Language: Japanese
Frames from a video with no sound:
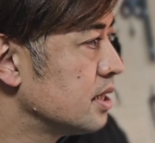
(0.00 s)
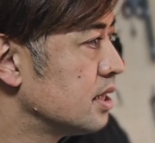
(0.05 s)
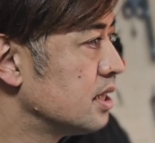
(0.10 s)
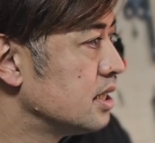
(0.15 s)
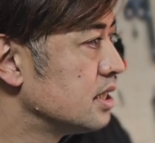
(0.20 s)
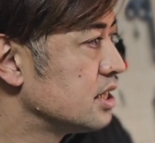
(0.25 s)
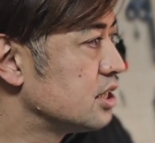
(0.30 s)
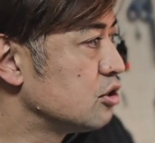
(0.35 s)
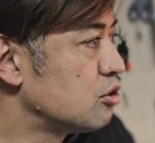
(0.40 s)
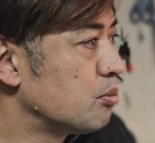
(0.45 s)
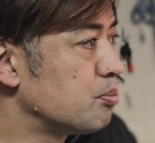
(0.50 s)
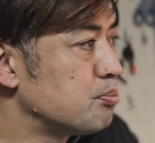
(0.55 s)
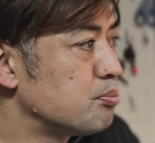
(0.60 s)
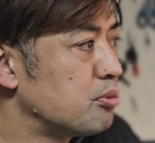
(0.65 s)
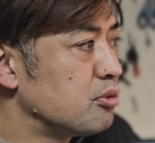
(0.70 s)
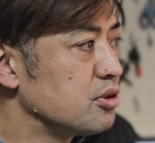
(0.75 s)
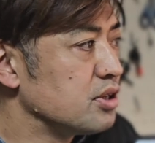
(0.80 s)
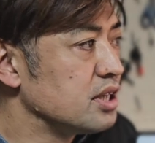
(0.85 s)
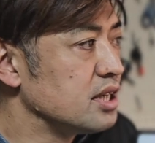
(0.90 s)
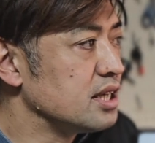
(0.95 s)
白っ
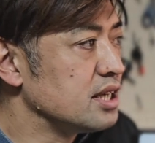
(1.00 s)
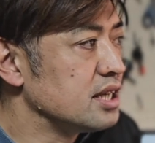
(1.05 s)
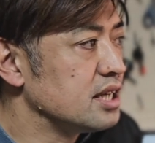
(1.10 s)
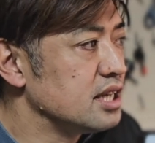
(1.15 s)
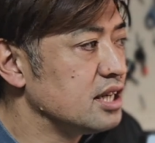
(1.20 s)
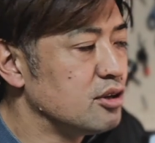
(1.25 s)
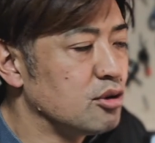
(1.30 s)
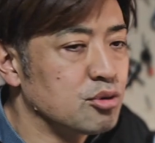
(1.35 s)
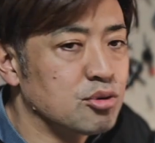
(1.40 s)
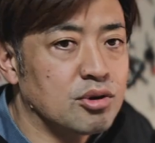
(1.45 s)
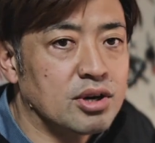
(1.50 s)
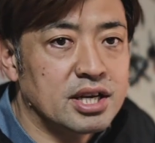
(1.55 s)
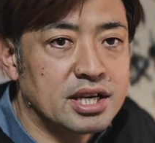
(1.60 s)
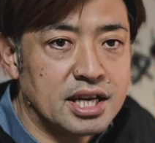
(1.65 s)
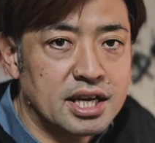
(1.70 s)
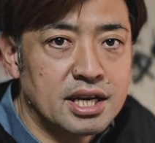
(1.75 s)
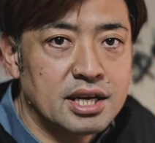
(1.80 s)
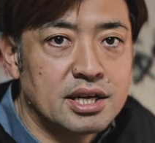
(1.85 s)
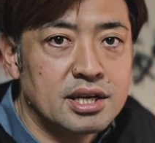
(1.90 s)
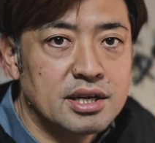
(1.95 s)
ぽい色とか
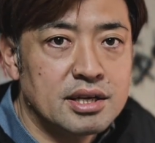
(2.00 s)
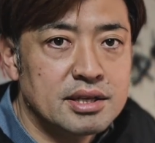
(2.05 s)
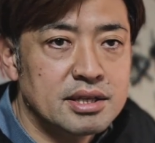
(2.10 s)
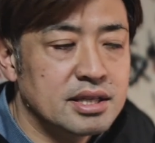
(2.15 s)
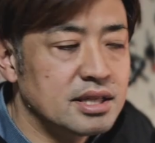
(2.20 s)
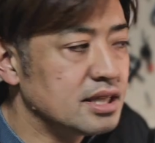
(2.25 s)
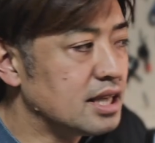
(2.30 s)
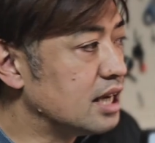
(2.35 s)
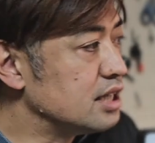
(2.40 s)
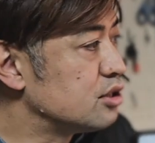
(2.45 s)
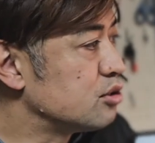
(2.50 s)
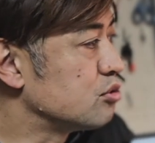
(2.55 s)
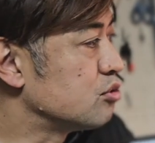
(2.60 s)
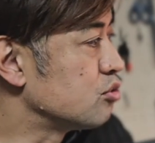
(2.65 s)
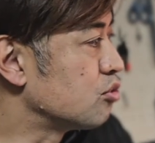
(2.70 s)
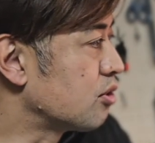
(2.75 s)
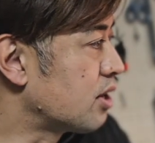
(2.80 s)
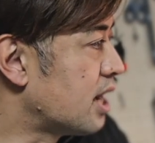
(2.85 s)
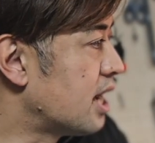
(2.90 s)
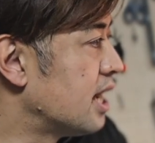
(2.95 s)
ね、暖色
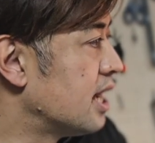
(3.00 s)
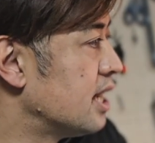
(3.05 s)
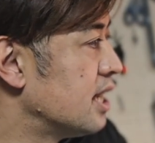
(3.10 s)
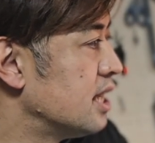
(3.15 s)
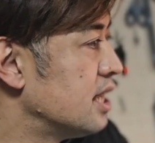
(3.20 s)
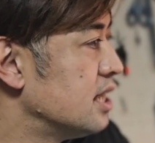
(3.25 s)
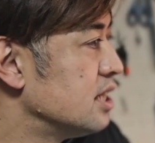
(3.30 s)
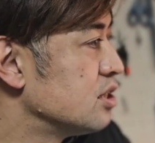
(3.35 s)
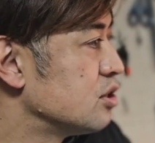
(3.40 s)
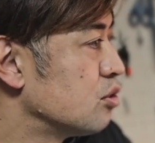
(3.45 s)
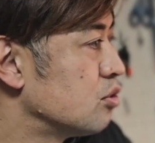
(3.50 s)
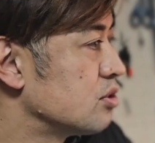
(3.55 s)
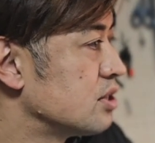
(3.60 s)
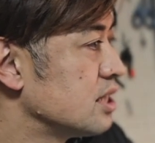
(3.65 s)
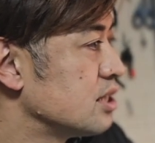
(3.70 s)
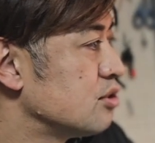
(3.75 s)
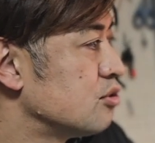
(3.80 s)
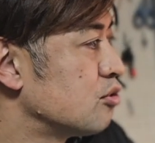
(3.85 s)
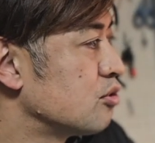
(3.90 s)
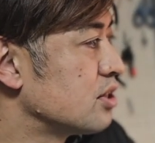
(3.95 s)
とか調整
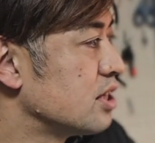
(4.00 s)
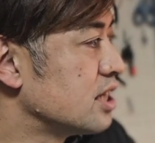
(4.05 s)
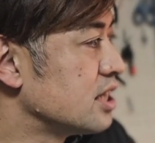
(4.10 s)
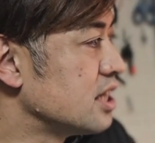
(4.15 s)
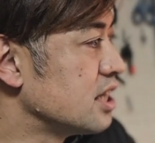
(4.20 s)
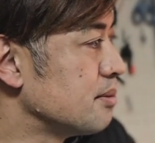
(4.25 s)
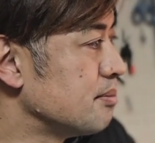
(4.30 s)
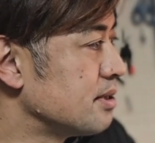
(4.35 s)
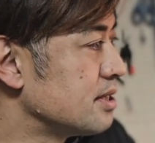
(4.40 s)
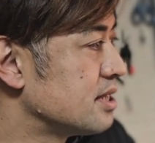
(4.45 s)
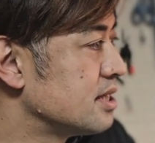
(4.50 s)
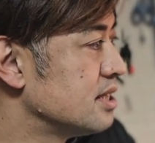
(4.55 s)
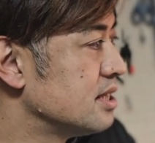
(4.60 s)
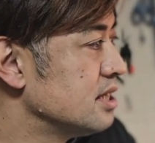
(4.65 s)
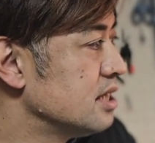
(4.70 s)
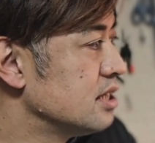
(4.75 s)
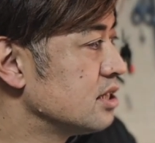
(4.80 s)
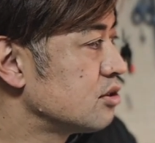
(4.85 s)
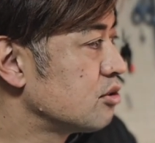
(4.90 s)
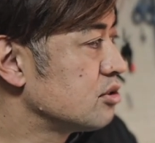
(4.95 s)
することができます。
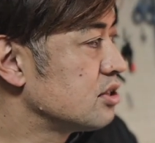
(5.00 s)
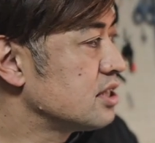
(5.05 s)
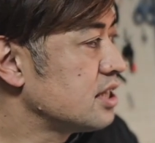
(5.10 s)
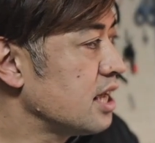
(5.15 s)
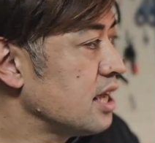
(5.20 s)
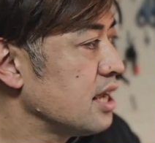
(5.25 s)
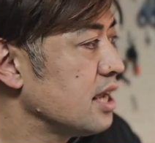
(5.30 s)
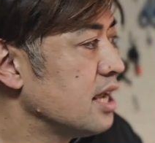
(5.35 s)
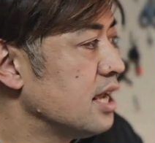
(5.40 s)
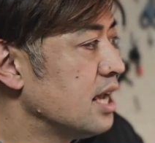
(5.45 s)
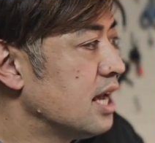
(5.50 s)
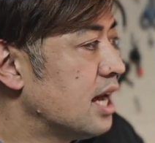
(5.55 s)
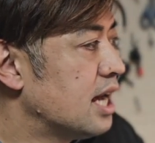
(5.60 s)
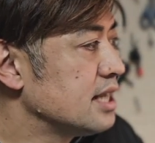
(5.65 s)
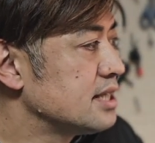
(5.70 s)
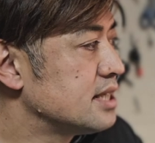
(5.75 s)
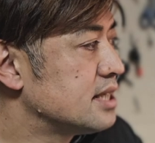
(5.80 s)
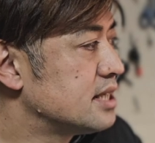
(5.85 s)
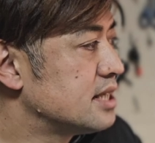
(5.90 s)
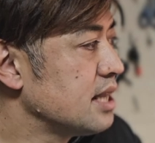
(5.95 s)
そして
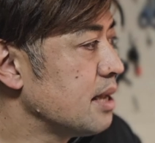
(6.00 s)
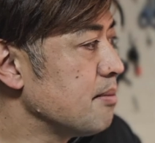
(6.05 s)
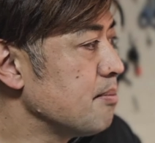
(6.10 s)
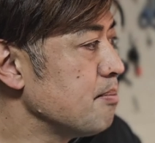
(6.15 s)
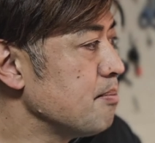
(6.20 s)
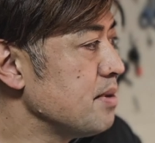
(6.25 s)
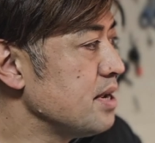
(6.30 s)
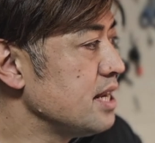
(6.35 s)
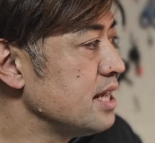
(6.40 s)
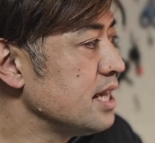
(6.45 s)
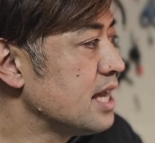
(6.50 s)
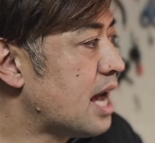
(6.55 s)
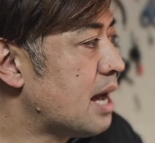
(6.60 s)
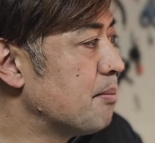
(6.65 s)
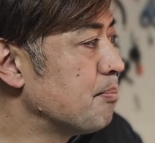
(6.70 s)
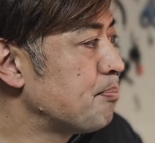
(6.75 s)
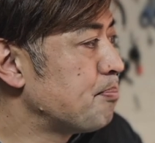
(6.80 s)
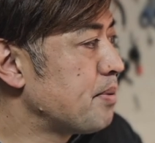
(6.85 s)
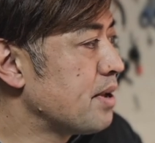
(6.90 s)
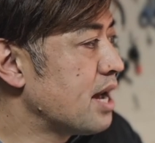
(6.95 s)

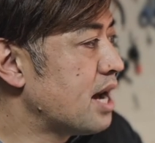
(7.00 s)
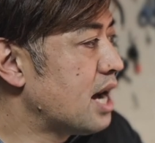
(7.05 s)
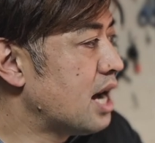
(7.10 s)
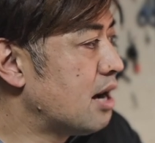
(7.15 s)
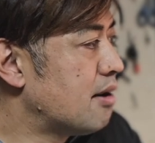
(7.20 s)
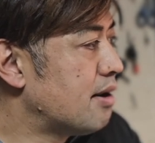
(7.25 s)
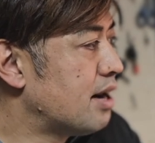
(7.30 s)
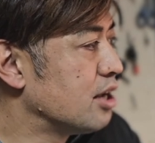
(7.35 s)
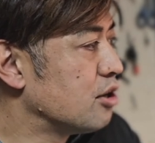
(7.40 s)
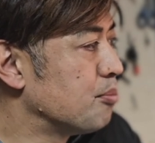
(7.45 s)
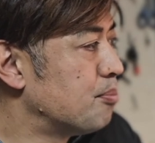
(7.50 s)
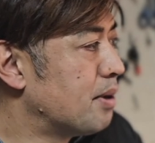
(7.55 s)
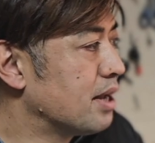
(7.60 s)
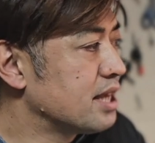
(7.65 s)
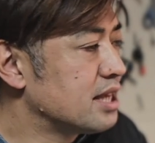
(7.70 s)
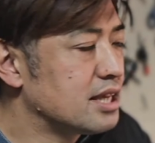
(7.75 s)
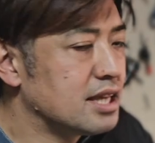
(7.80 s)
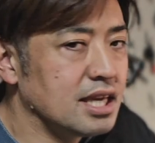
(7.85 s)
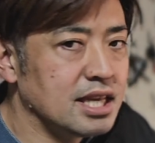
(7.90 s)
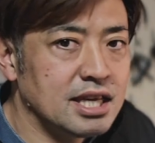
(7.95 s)
8000mAh の
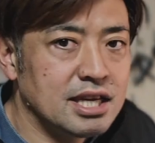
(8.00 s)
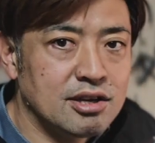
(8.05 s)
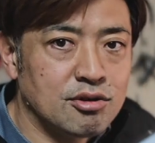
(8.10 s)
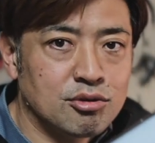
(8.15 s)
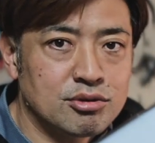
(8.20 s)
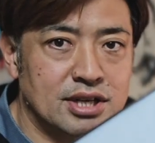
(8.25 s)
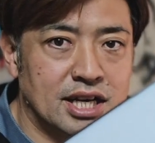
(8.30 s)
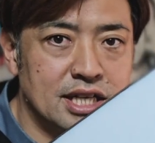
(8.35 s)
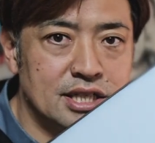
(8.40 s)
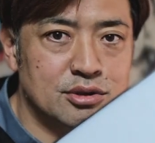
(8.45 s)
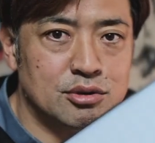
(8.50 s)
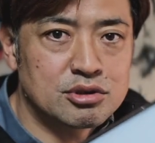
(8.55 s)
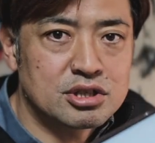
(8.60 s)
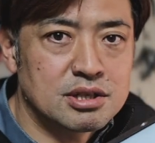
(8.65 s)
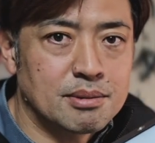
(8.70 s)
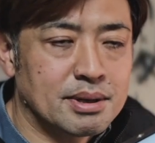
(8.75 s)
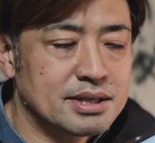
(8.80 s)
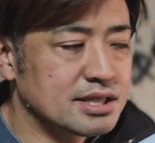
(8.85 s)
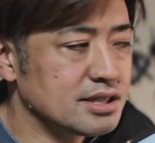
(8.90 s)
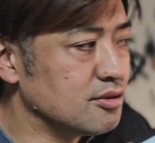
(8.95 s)
バッテリーを内蔵して
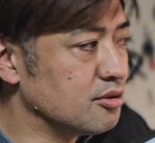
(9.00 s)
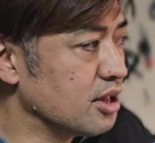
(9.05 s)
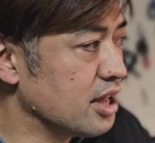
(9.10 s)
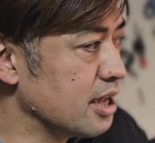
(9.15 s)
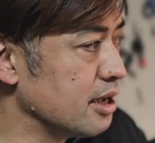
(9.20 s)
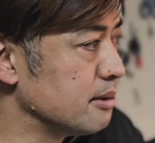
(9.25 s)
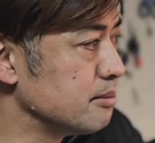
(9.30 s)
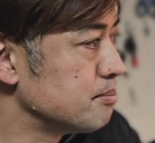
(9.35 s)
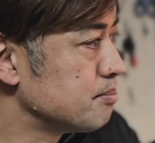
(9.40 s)
ますので、